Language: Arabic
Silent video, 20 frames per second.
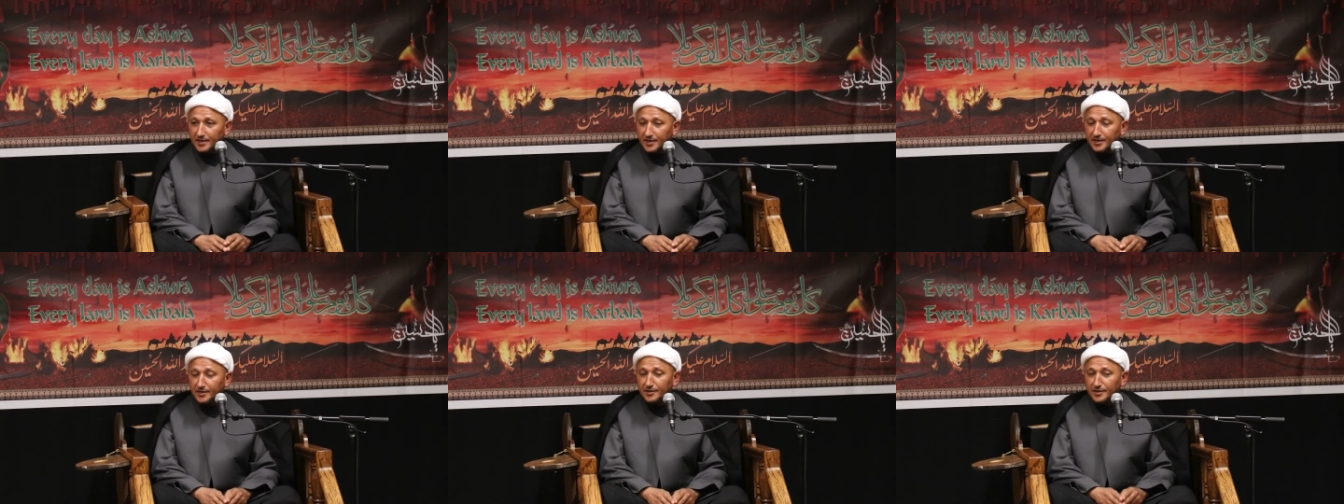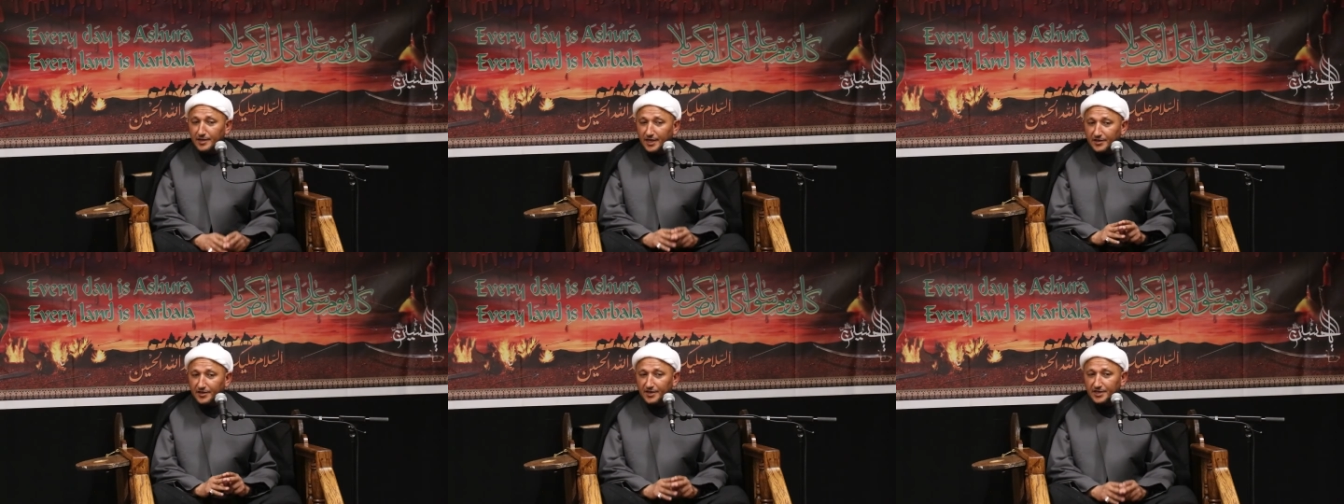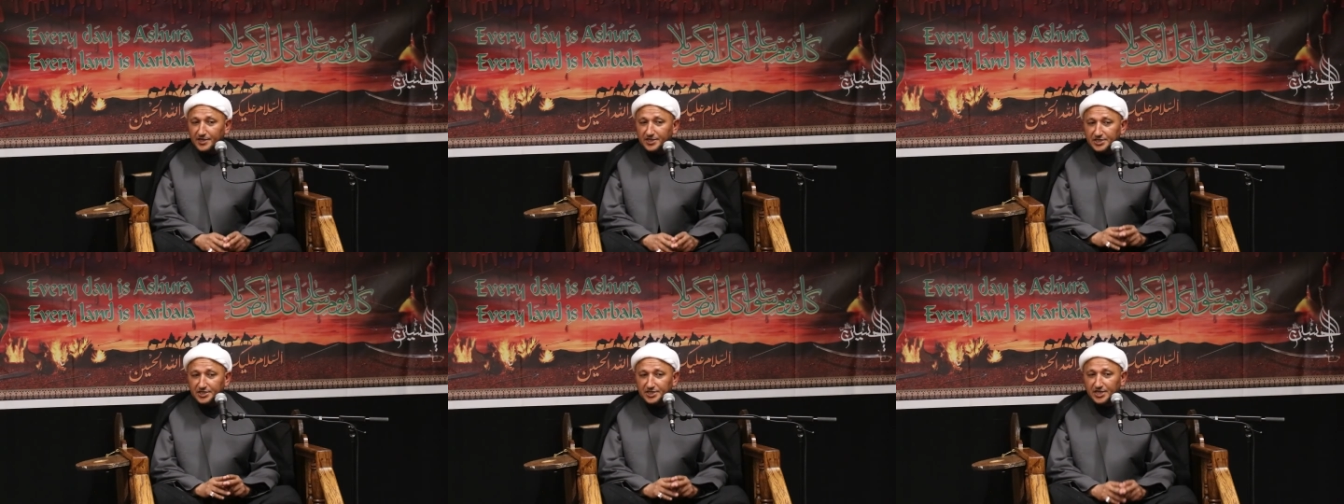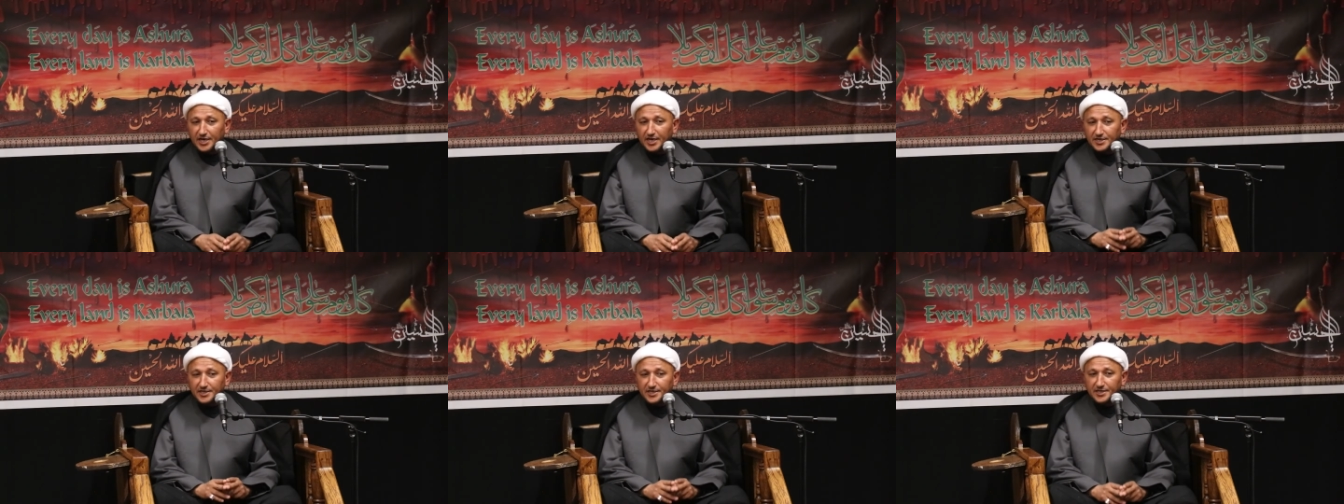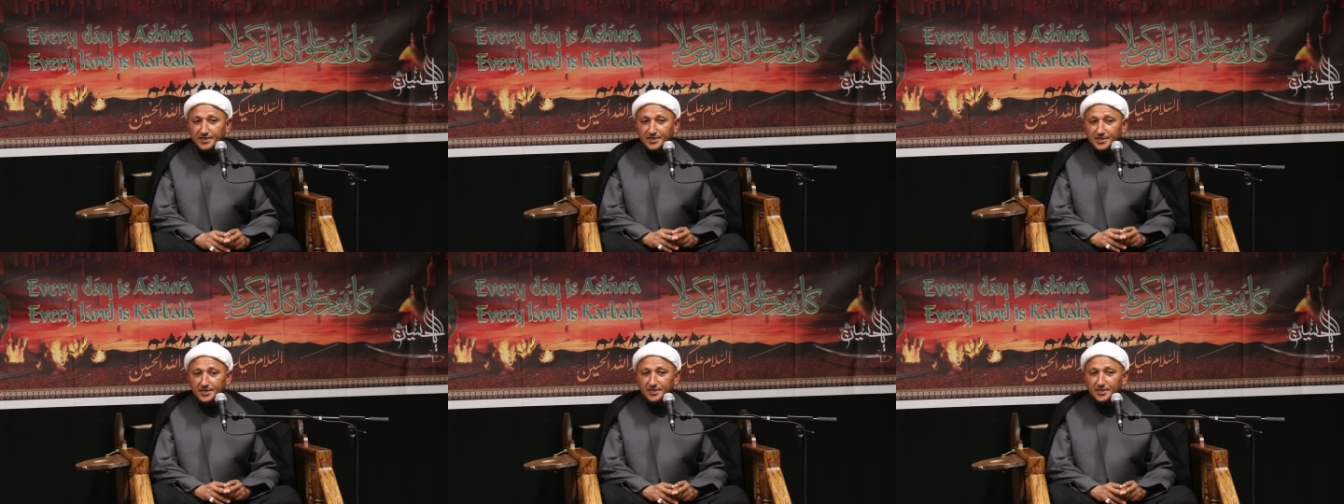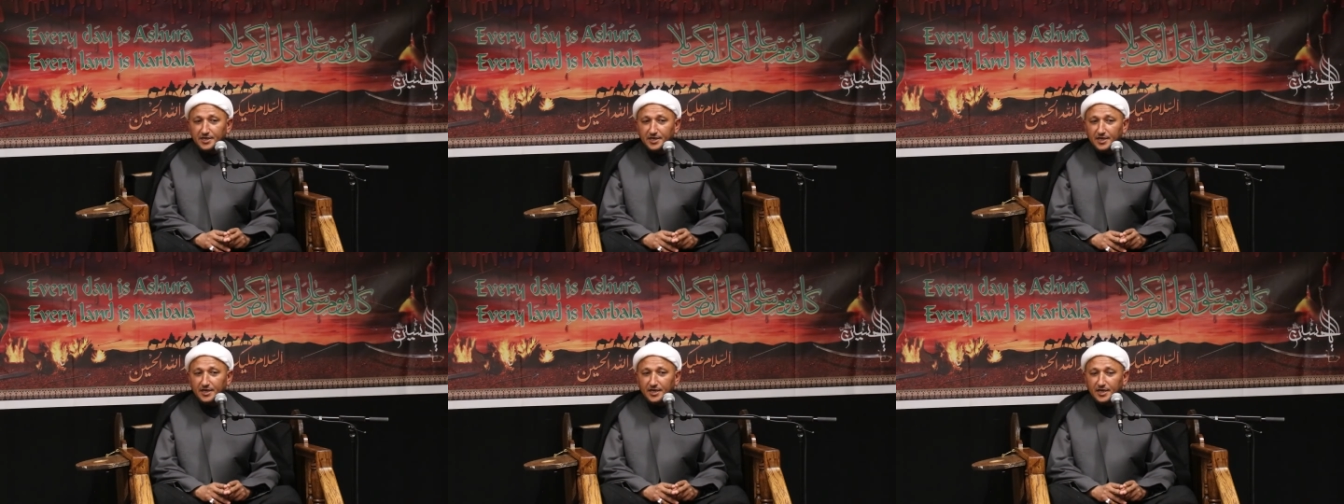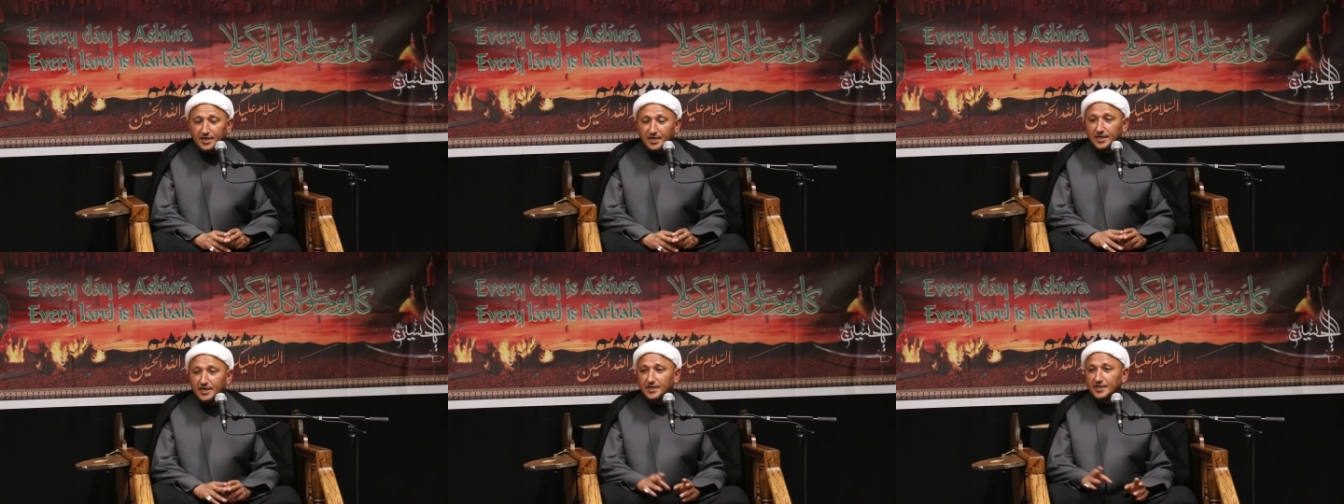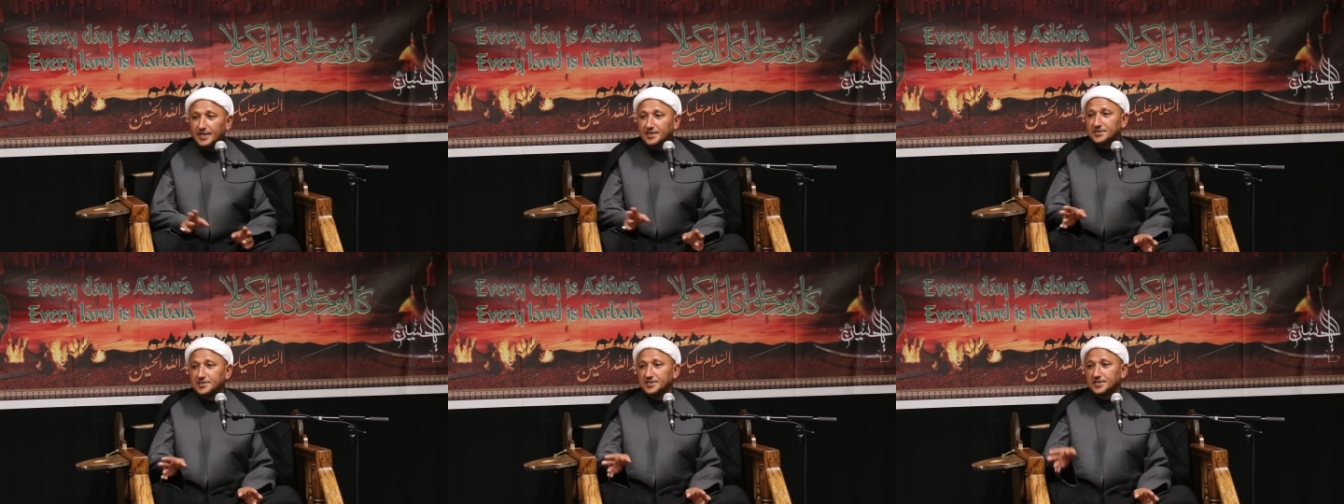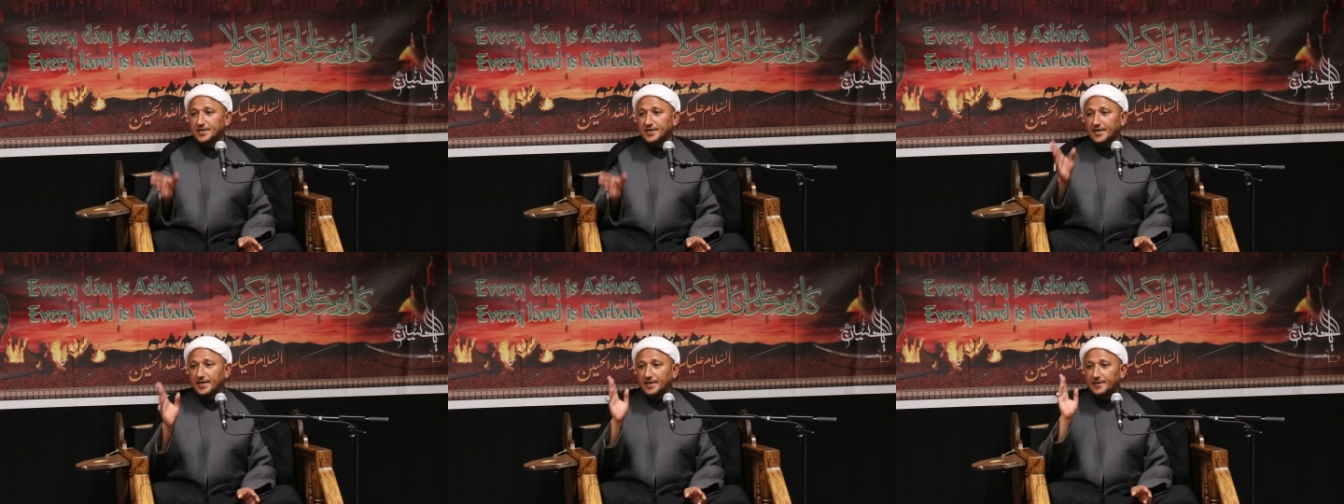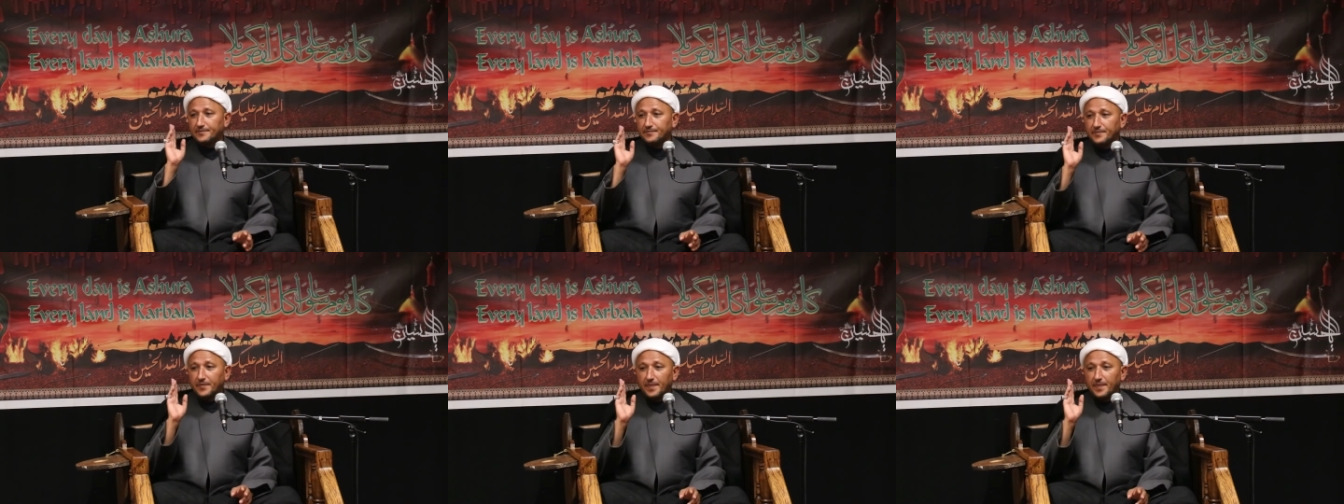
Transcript: النذر الشرعي إلى صيغة